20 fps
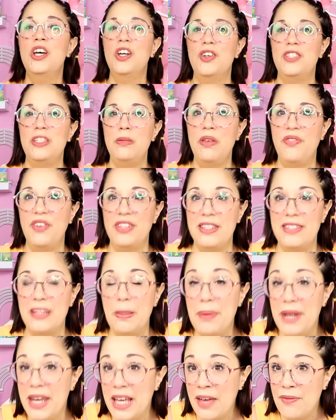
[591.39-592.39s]
così mi fate
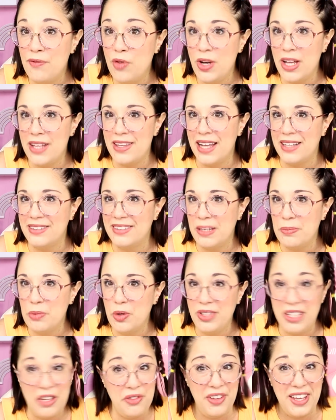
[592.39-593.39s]
sapere che volete altre
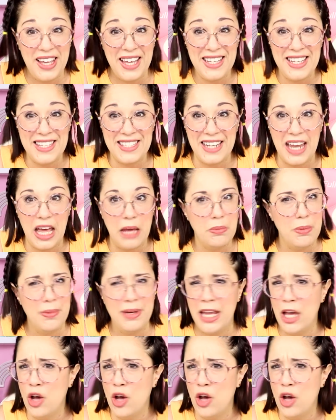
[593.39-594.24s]
modifiche di slime.